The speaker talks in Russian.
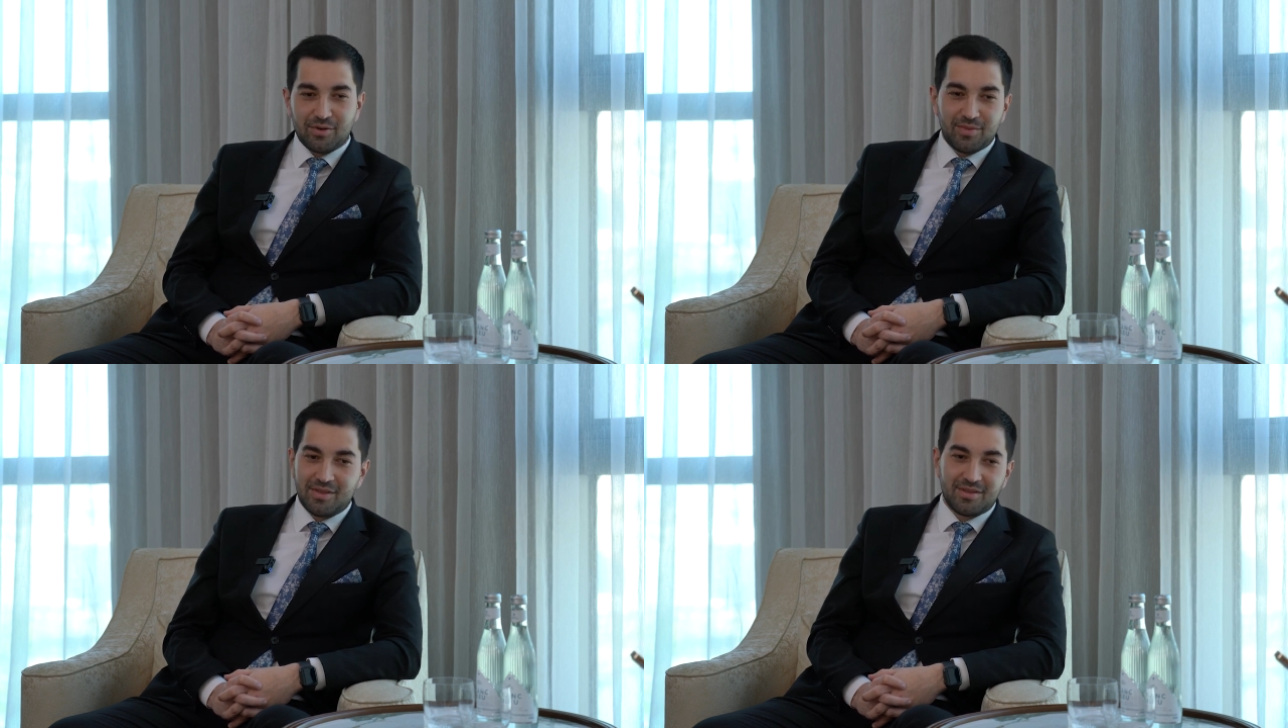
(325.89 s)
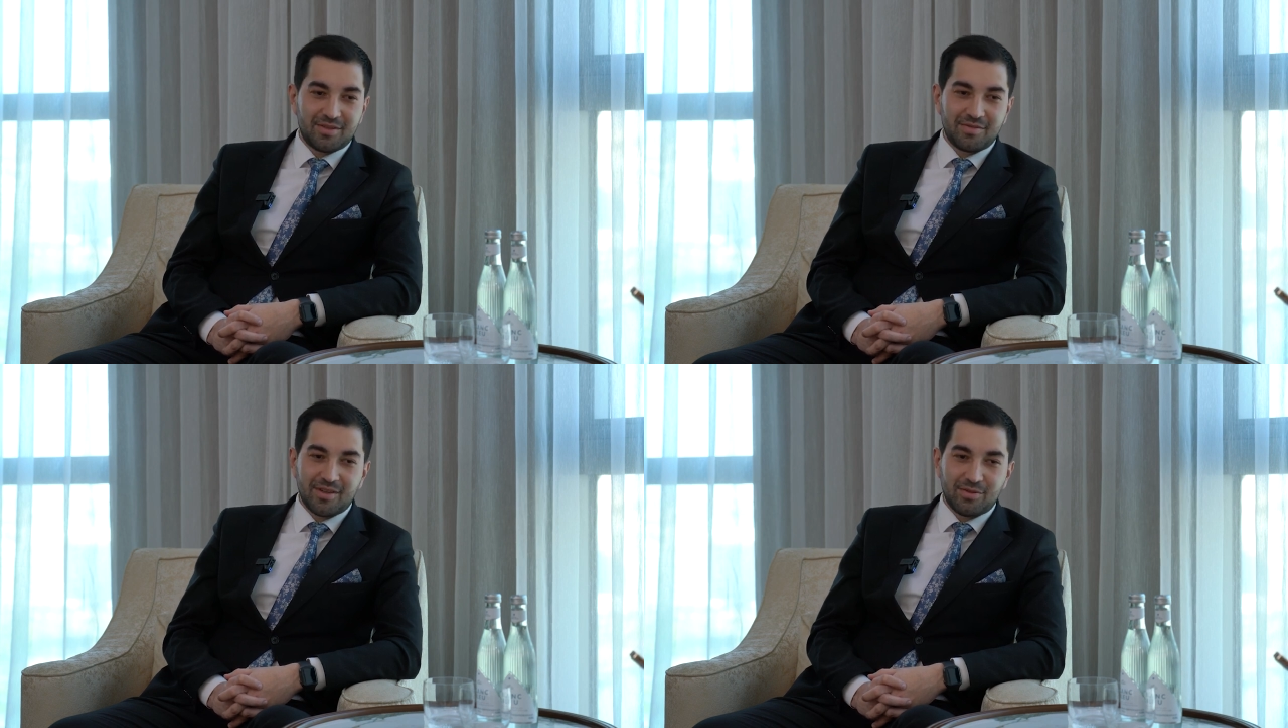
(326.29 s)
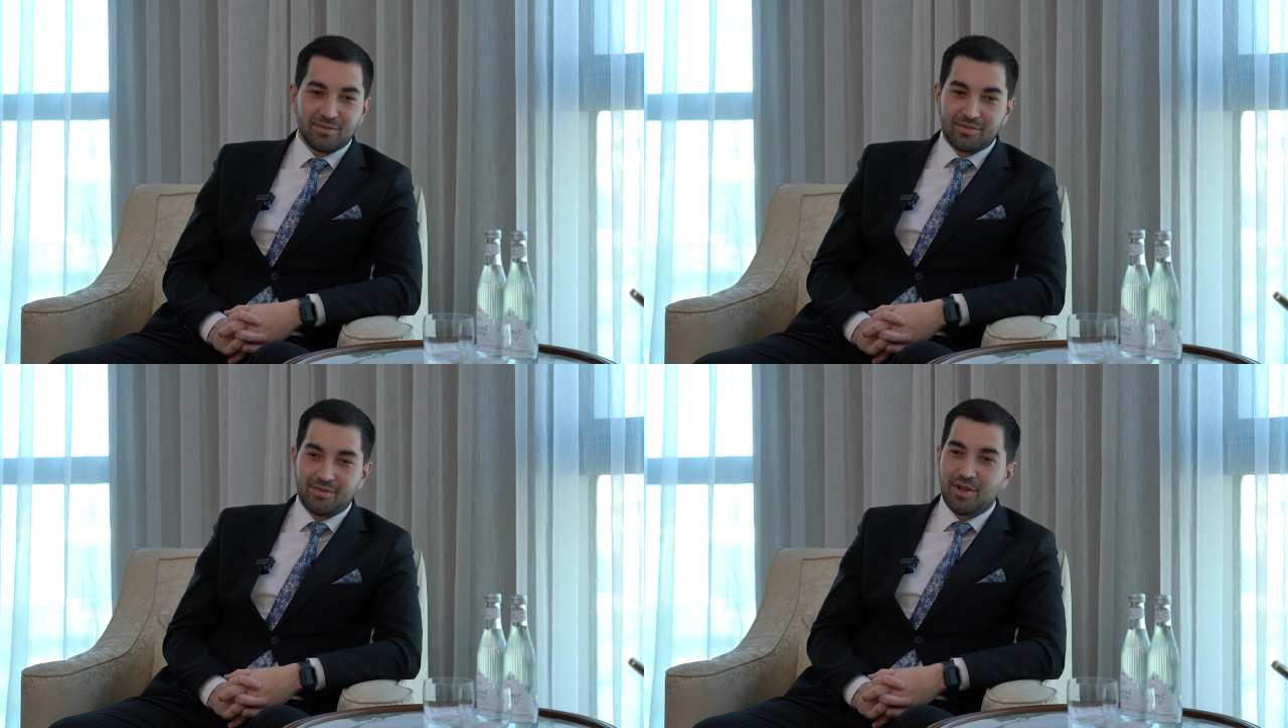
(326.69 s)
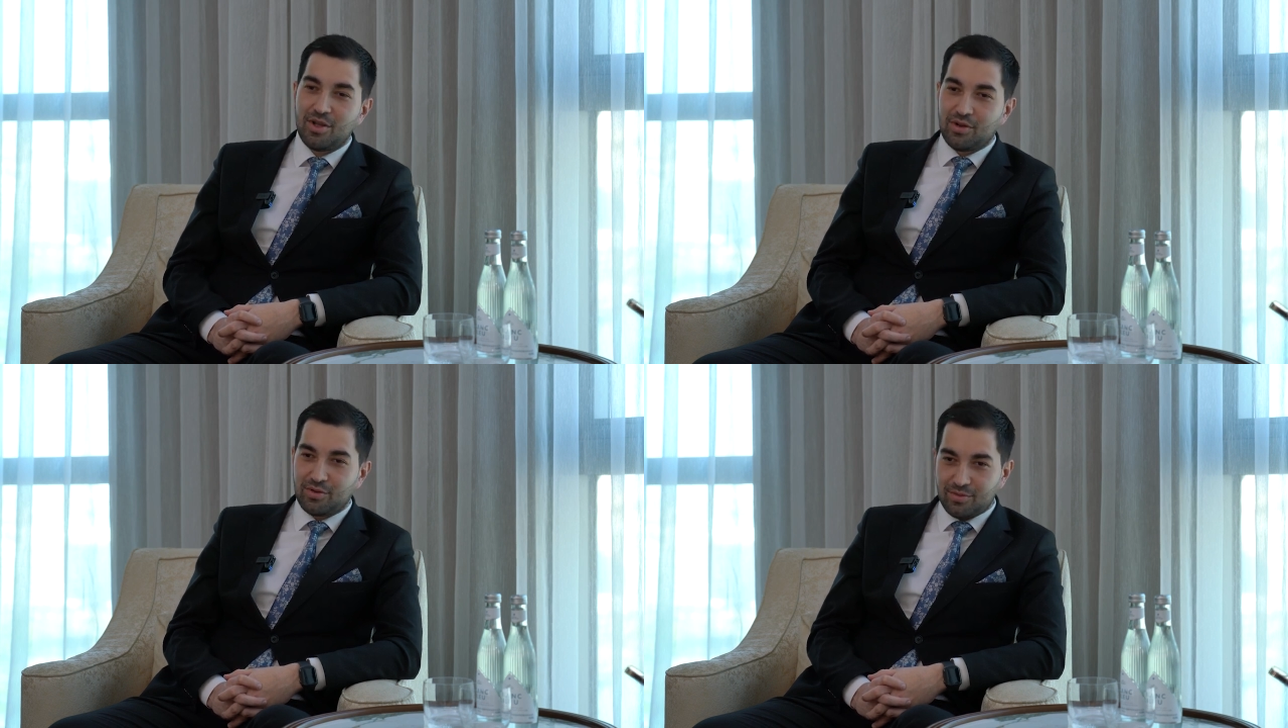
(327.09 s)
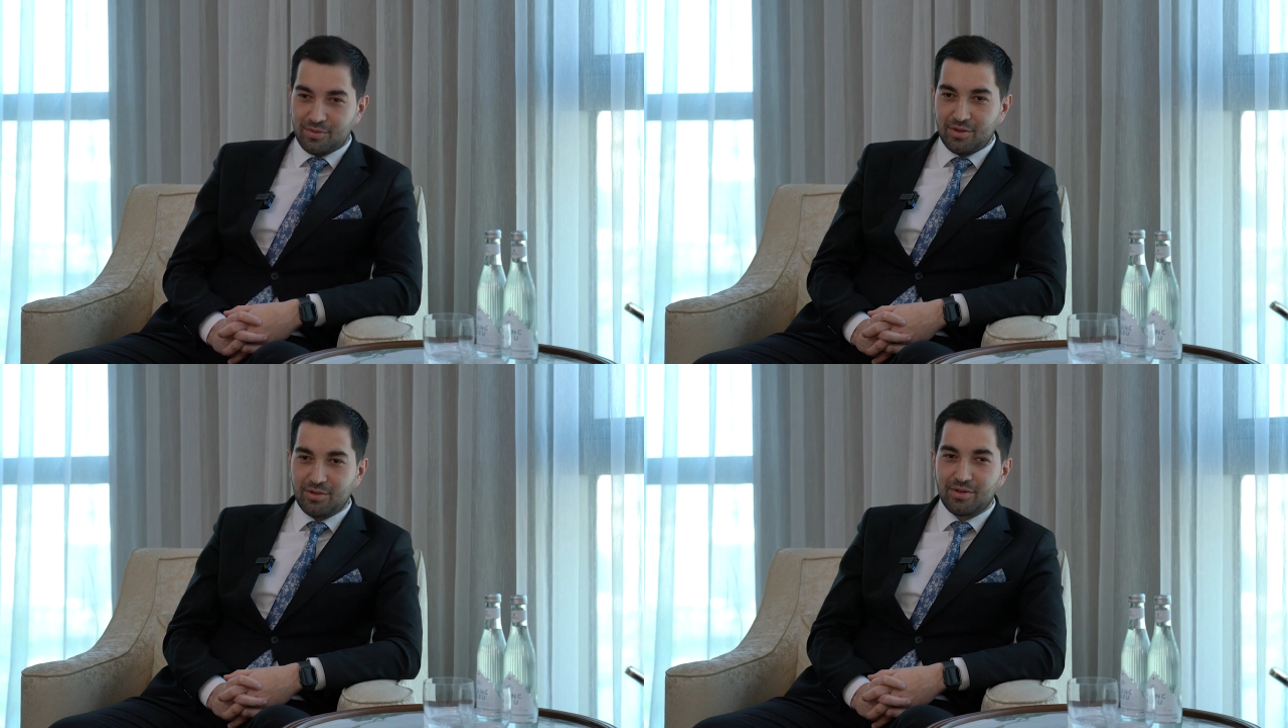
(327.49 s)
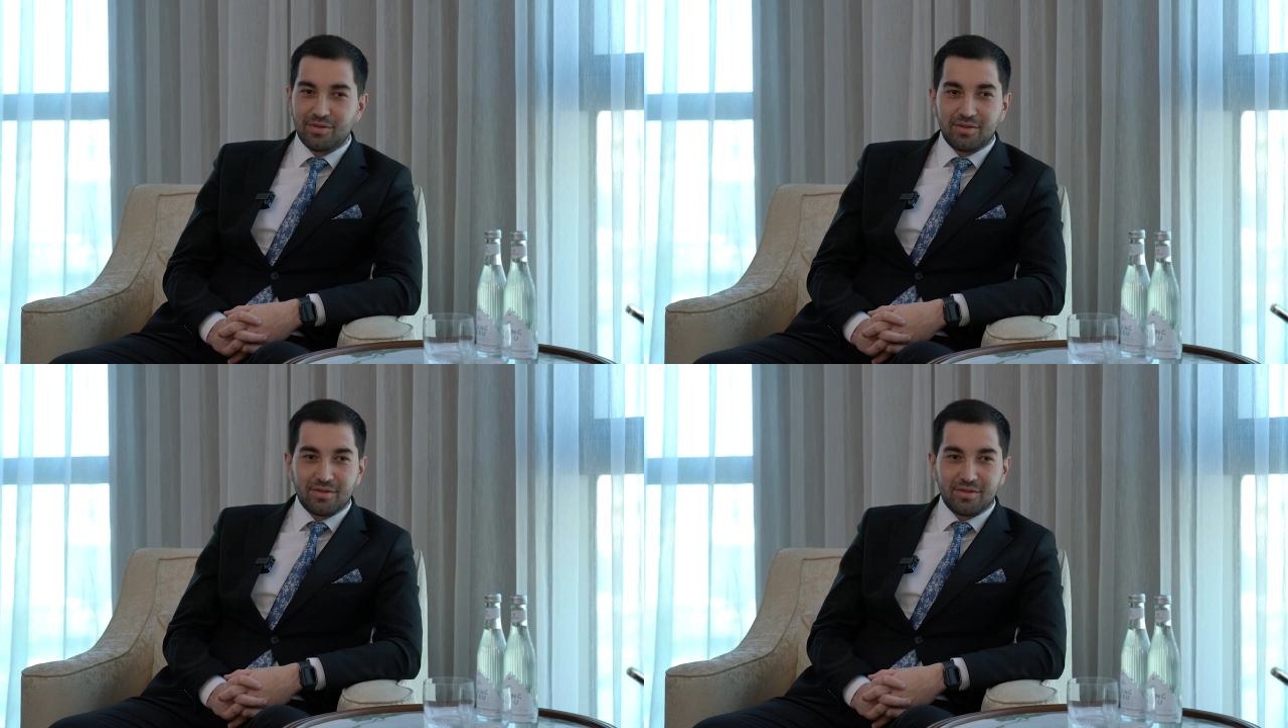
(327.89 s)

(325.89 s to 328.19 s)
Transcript: И, и это было не так, чтобы это